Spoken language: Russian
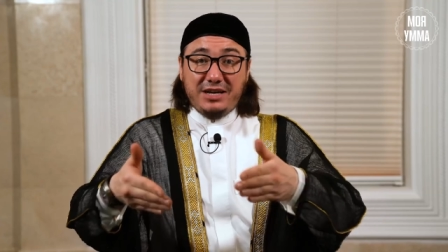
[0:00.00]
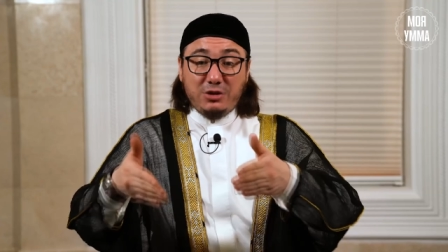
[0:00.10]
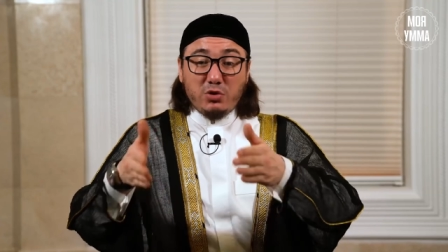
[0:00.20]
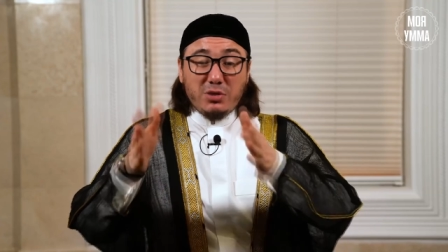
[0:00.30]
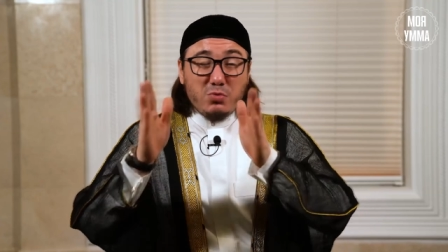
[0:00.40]

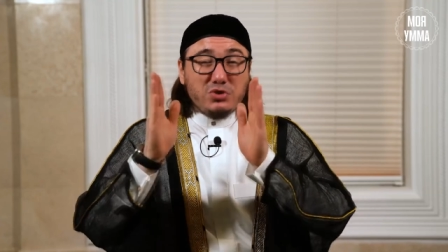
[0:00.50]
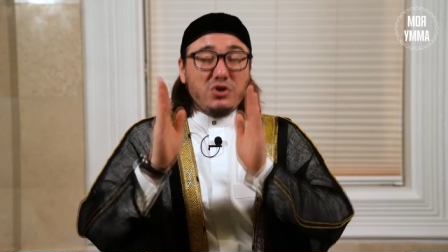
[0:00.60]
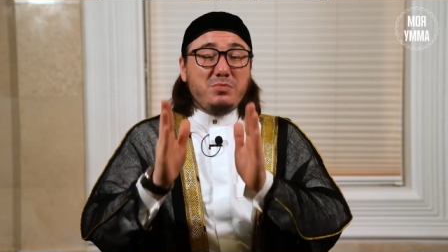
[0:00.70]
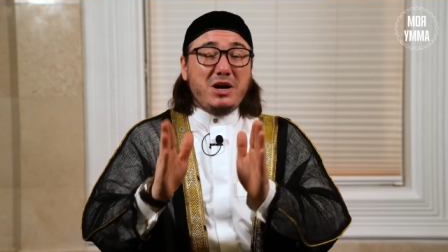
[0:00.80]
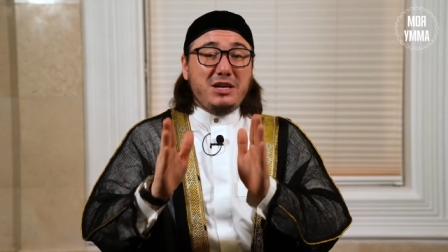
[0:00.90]
которые
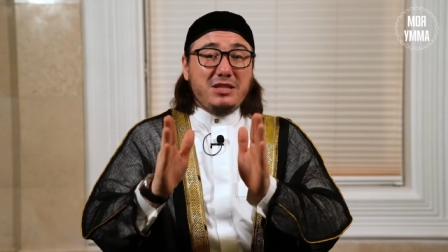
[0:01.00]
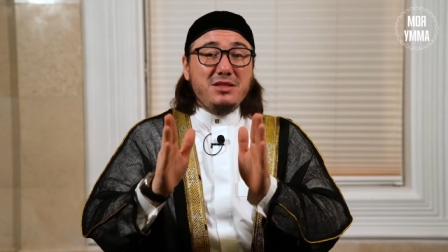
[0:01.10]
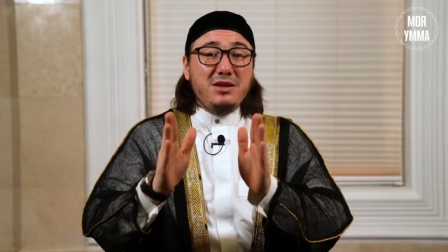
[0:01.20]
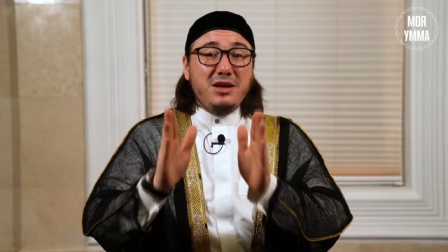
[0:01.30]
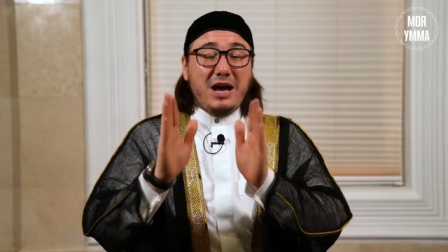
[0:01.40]

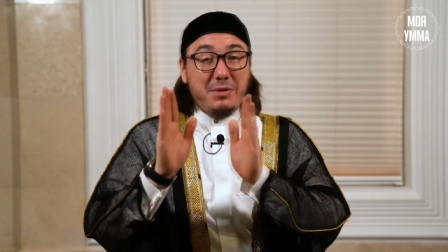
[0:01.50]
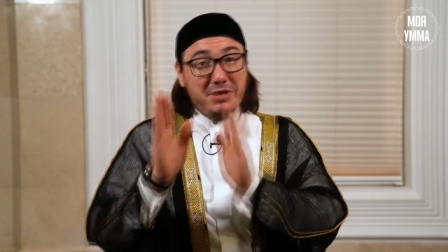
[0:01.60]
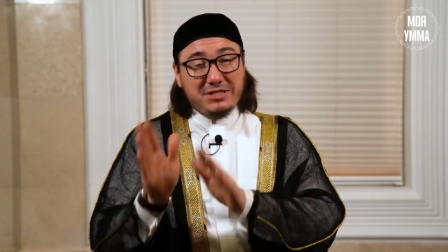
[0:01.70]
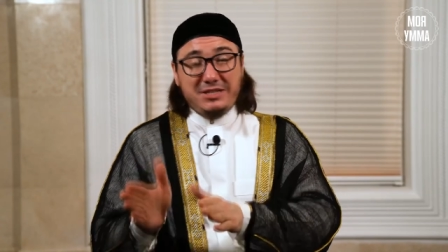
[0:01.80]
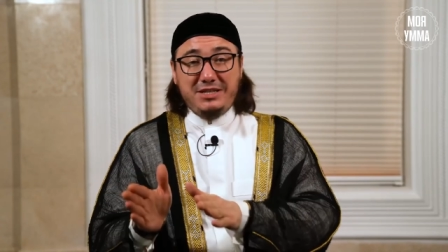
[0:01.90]
мусульманин
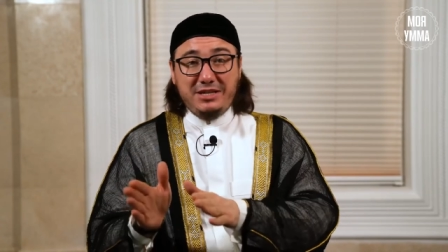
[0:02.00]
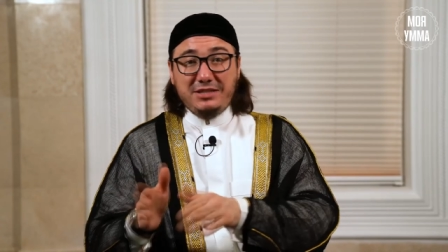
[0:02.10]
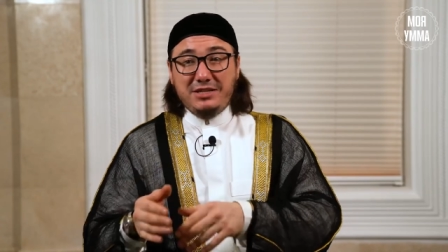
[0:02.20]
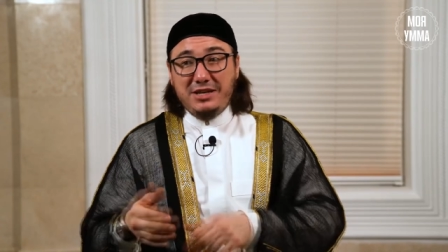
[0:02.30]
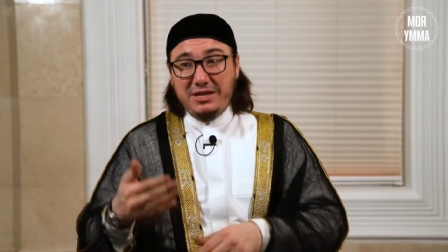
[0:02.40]
обязан
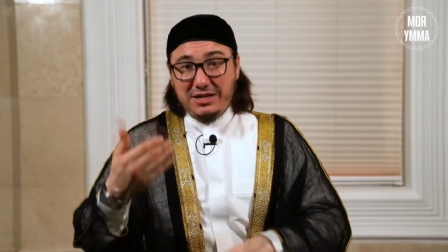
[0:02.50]
делать,